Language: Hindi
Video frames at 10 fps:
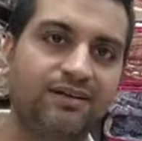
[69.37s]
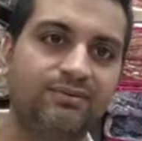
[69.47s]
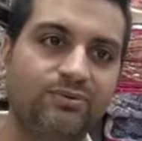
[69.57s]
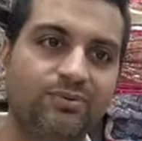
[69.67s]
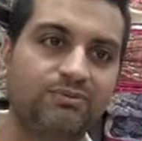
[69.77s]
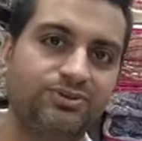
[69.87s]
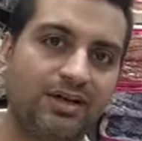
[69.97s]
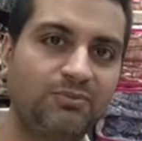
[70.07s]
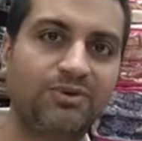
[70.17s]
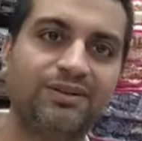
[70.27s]
हैं वो
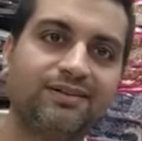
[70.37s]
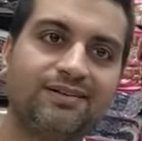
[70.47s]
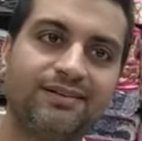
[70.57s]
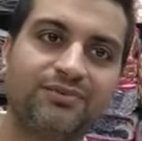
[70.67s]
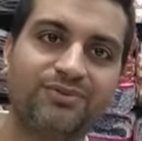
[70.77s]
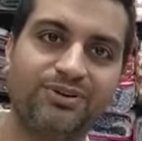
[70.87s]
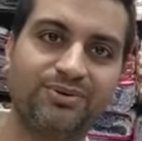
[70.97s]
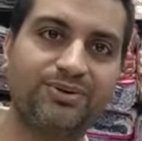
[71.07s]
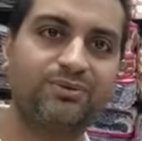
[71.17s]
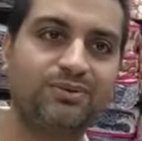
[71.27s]
शाम को ही निकलते हैं फ्री
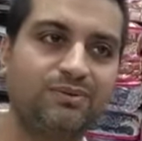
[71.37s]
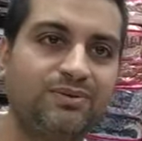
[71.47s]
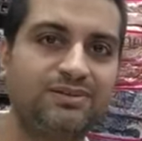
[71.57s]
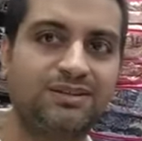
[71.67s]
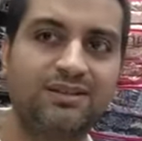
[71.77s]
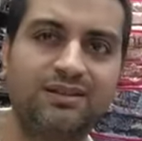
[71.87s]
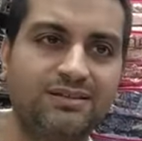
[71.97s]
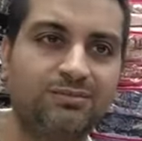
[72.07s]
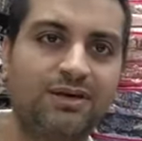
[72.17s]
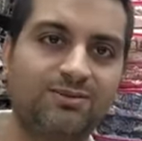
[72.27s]
होकर उनके पास इतना
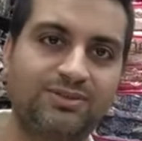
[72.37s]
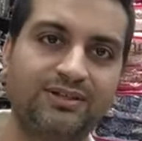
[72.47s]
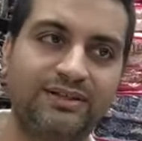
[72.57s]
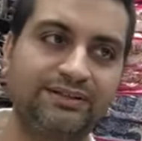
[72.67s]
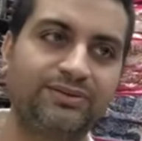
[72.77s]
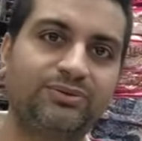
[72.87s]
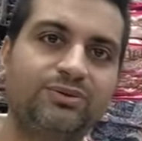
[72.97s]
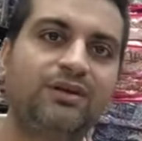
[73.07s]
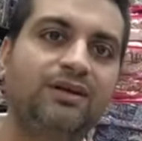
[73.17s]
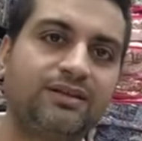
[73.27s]
सामान होता है देखने
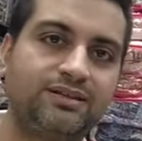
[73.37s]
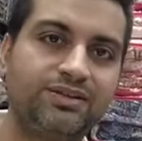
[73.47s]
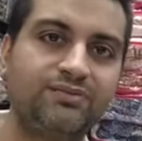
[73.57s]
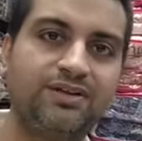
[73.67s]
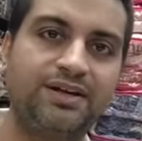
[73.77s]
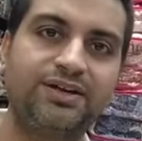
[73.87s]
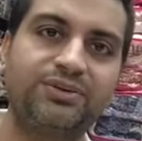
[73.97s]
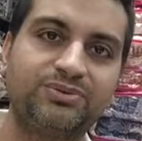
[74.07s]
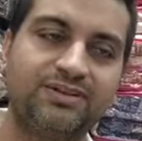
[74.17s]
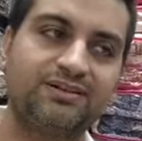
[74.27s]
को इतनी
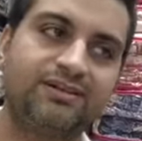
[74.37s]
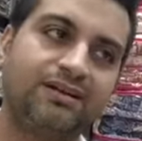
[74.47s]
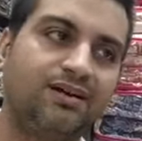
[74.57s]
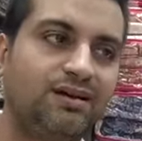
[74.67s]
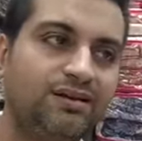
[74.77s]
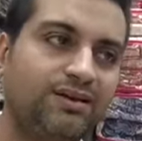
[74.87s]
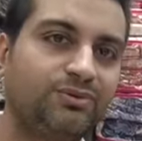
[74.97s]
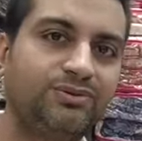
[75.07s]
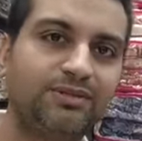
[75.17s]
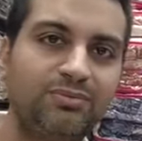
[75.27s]
वेराइटी हो जाती है कि
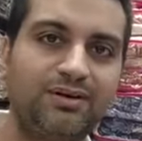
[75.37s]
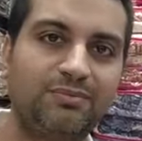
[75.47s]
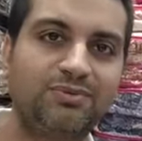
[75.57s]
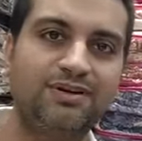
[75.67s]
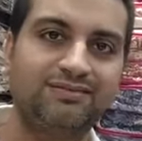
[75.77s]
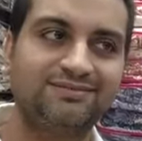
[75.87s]
वो दिन भर अपना